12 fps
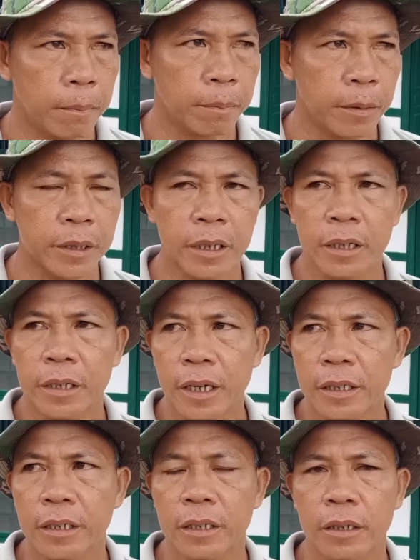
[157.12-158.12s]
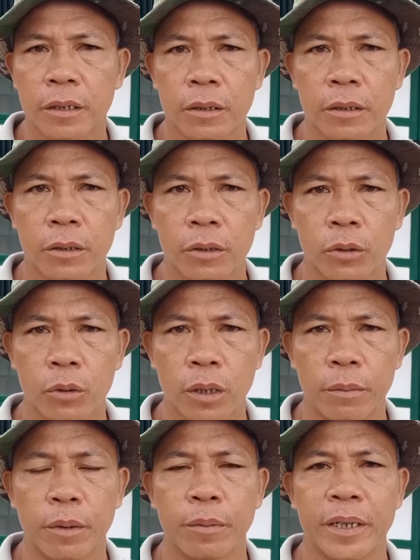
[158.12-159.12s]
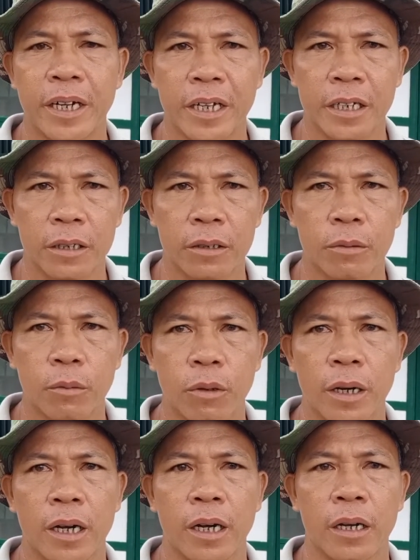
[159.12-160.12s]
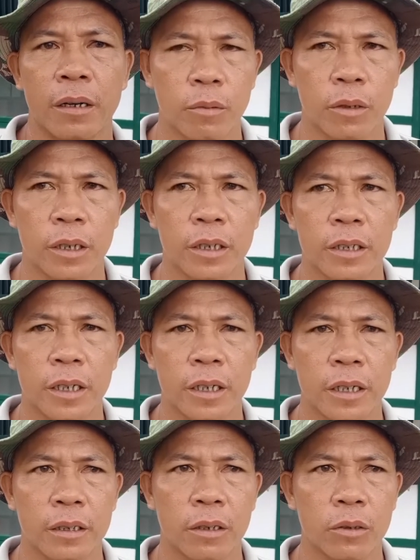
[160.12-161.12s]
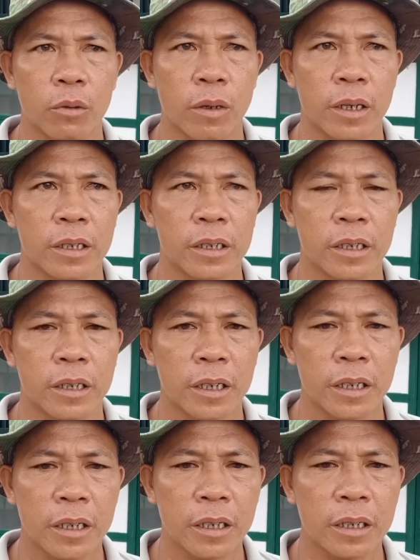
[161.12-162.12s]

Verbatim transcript: fasilitas sudah memadai semua mungkin saya yang tertua di sini